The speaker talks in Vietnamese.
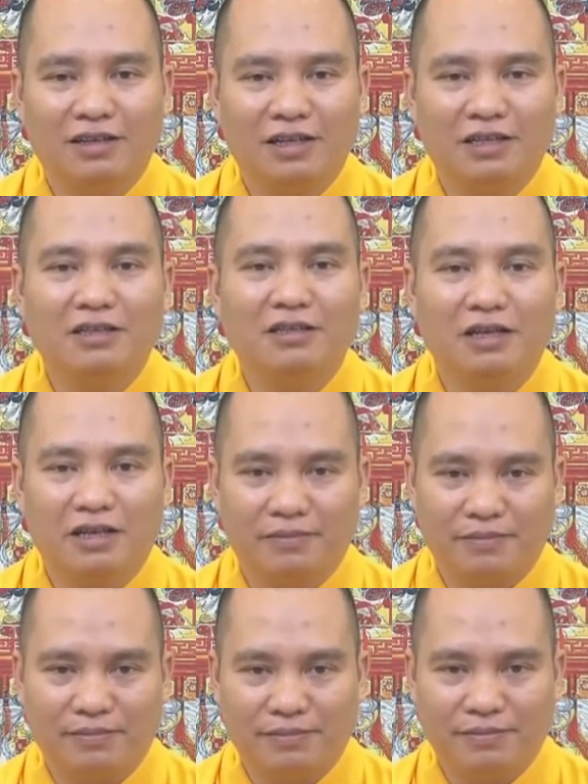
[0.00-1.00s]
là chưa được
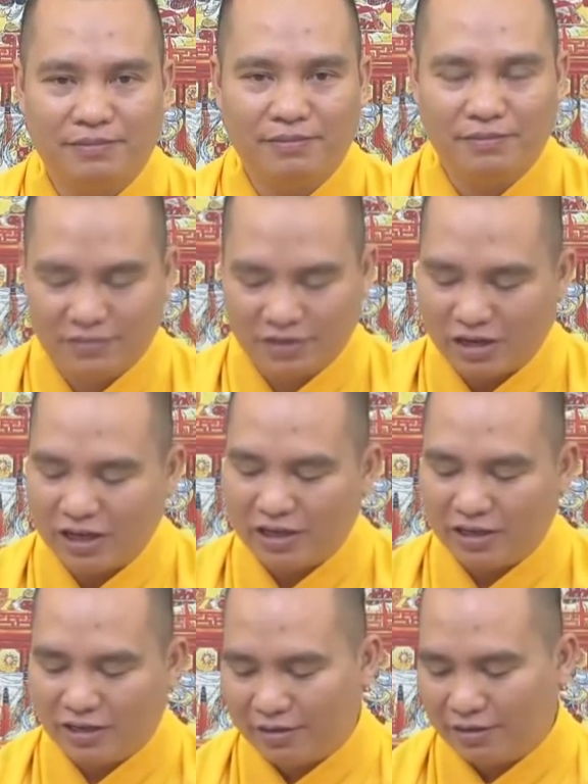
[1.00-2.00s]
cho nên